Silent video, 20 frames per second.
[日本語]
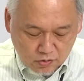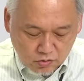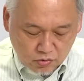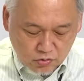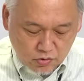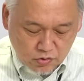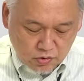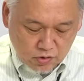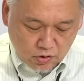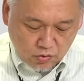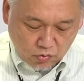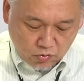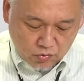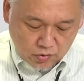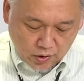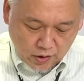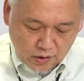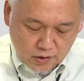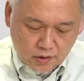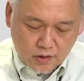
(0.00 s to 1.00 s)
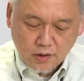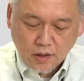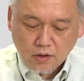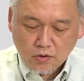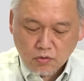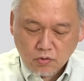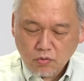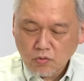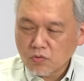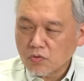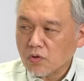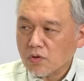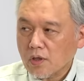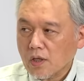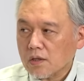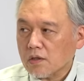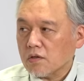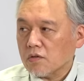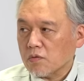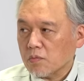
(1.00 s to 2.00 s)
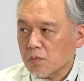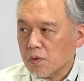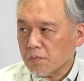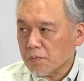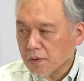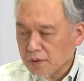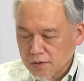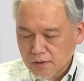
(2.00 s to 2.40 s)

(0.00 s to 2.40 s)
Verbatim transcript: と作り込んだ一台ということになってると思いま